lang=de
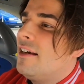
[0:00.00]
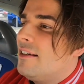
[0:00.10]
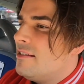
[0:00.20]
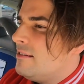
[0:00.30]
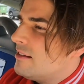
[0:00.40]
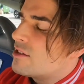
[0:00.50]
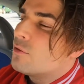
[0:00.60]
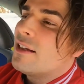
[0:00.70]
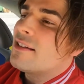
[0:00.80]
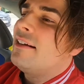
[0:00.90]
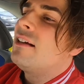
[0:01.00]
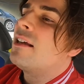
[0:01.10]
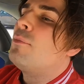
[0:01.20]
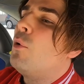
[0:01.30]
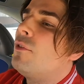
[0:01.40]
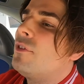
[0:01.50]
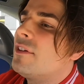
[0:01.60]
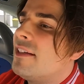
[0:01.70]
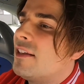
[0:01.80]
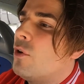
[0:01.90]
Es ist nicht so, dass einer geboren wird
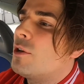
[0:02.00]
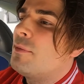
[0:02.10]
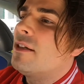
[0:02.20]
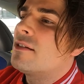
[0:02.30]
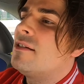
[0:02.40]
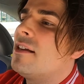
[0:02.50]
und denkt, oh, ich bin jetzt ein